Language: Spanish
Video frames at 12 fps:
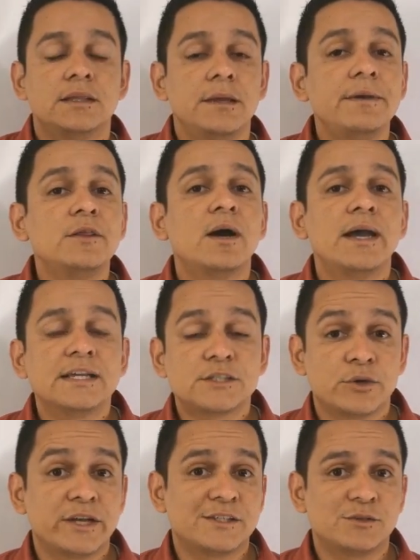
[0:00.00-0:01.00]
Debido a
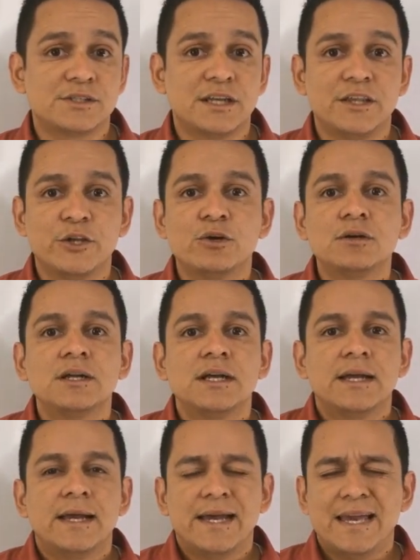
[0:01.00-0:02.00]
esto que sucedió,
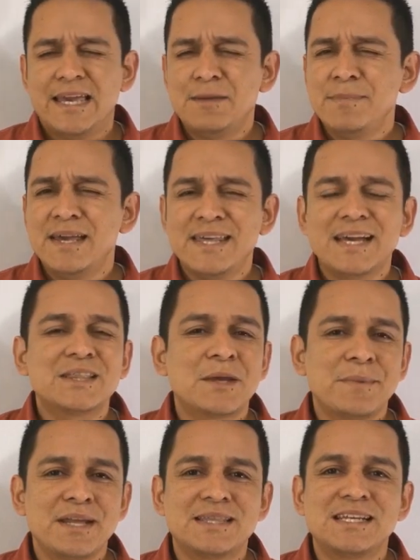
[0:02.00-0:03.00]

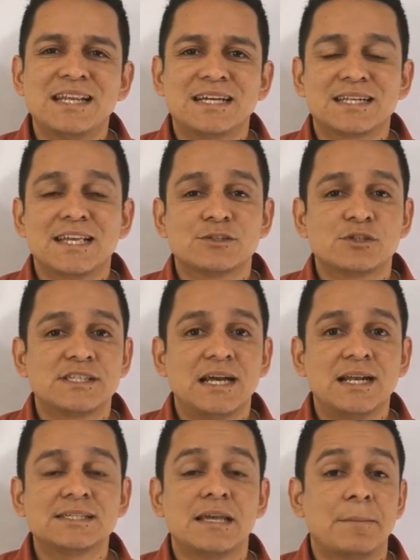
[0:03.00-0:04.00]
inmediatamente en las redes
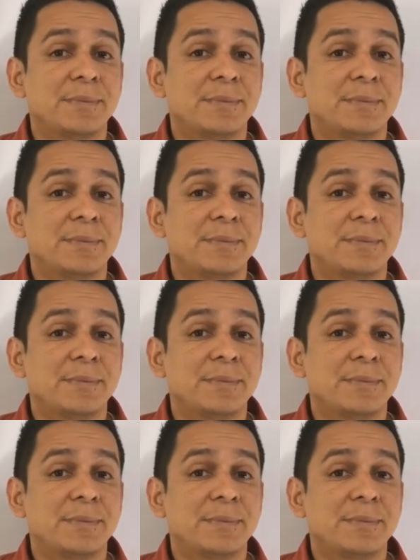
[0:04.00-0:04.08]
sociales